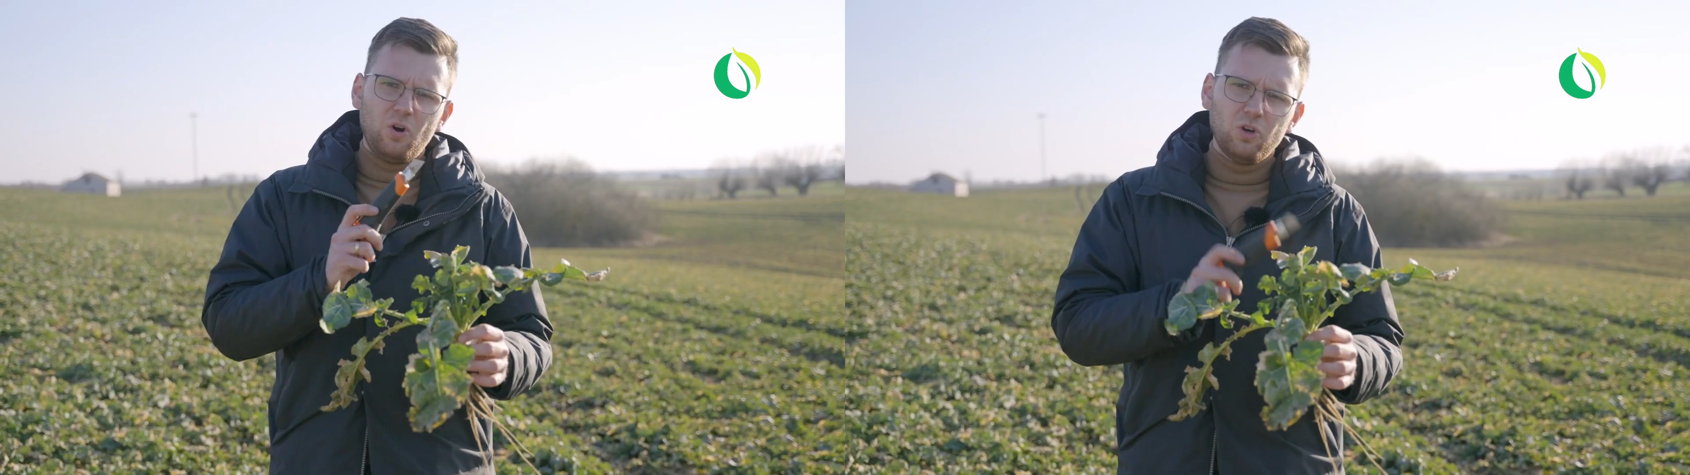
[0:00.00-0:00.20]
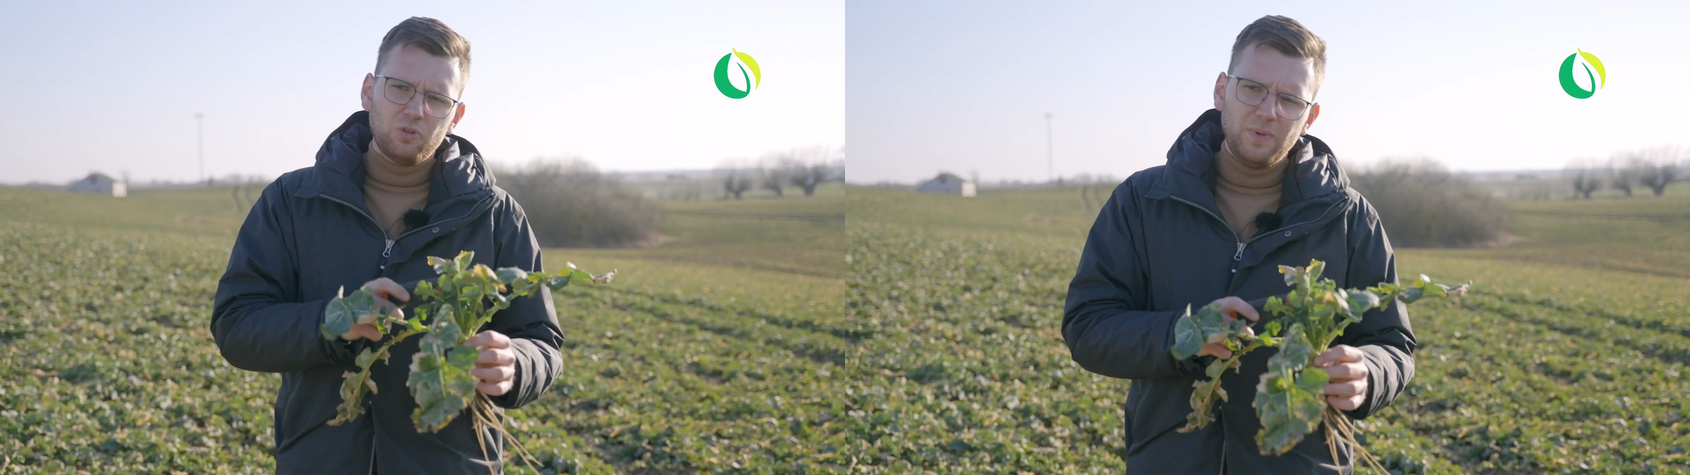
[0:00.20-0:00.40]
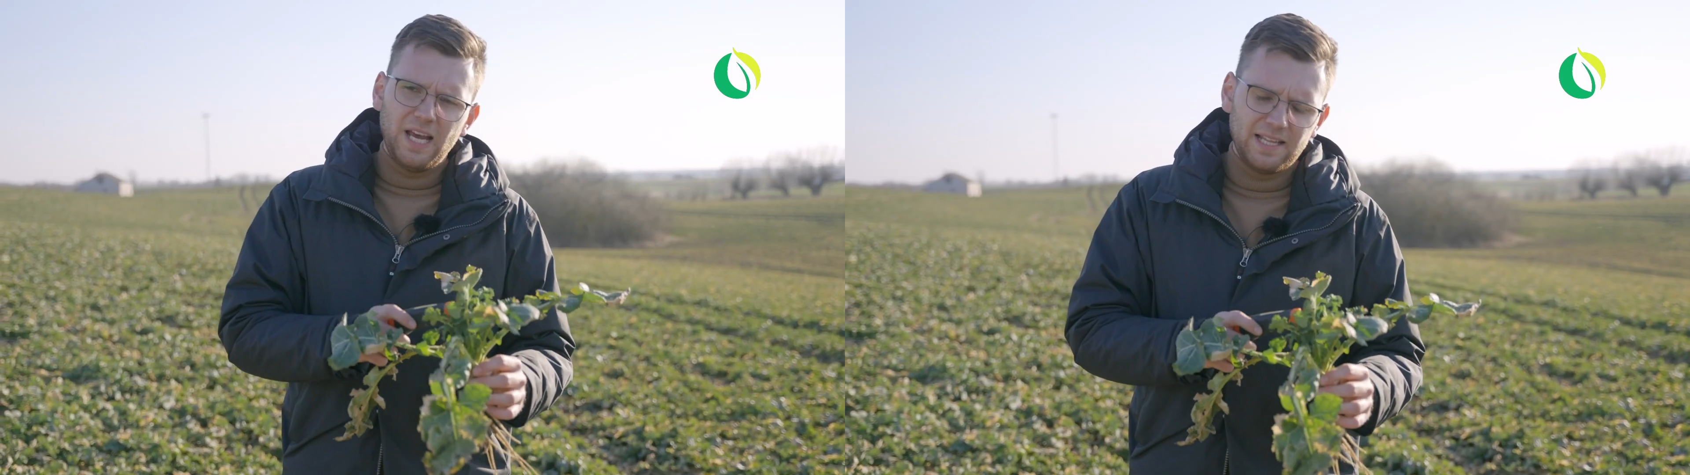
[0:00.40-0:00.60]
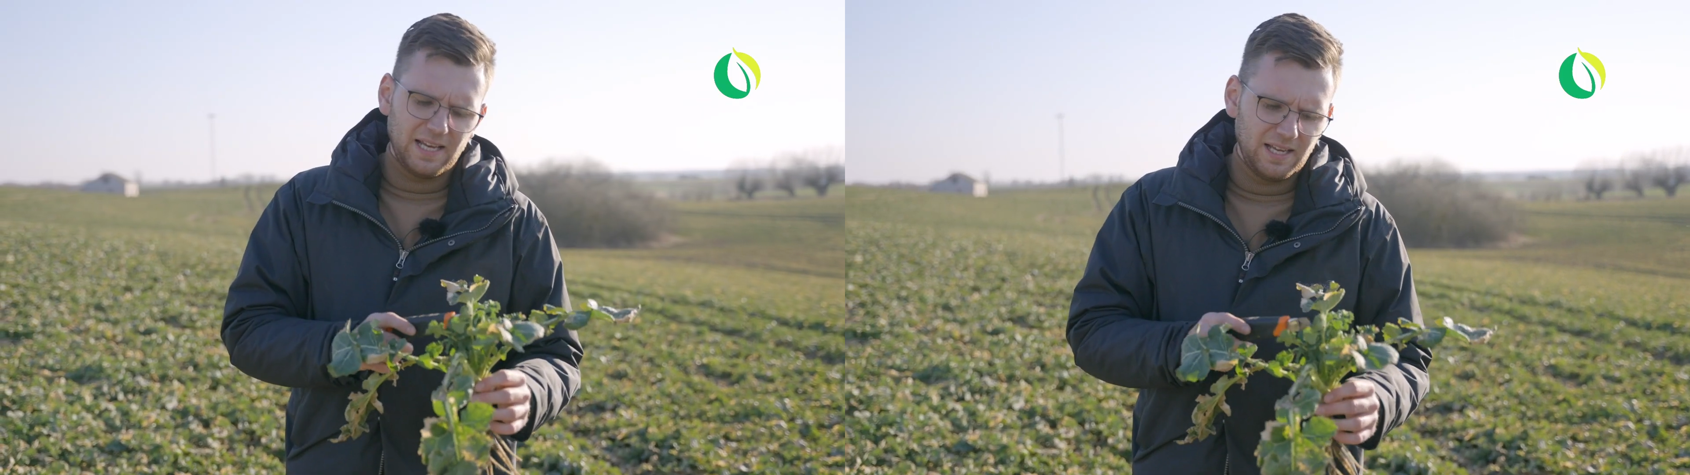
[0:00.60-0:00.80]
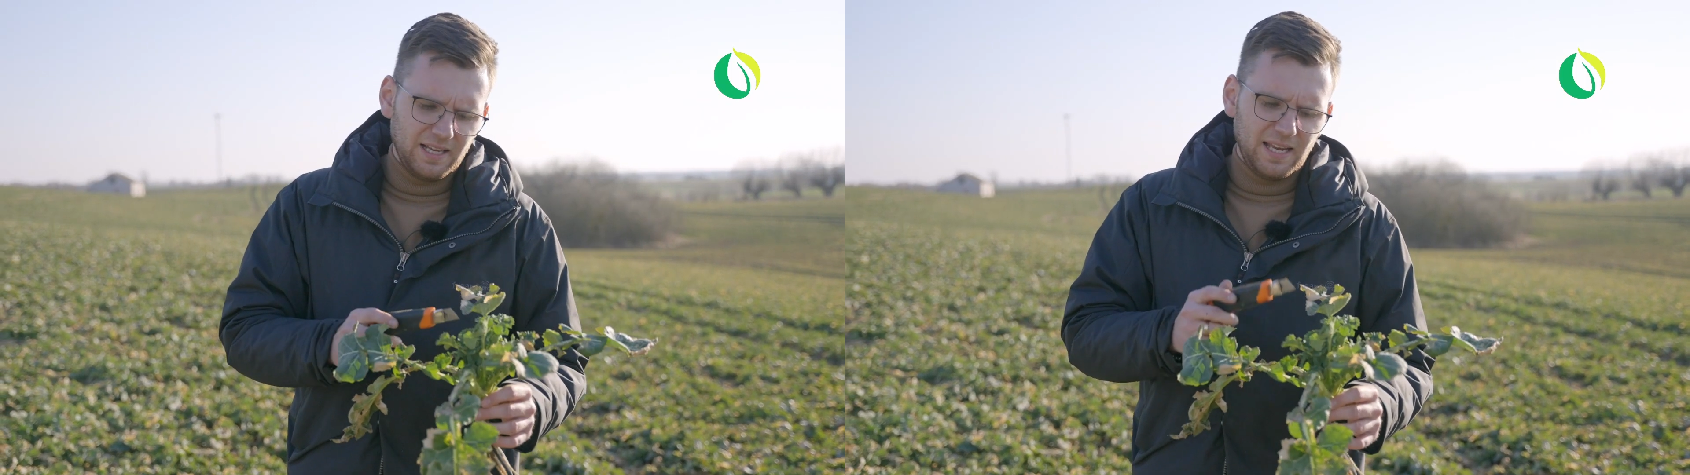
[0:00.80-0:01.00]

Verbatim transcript: Odmiana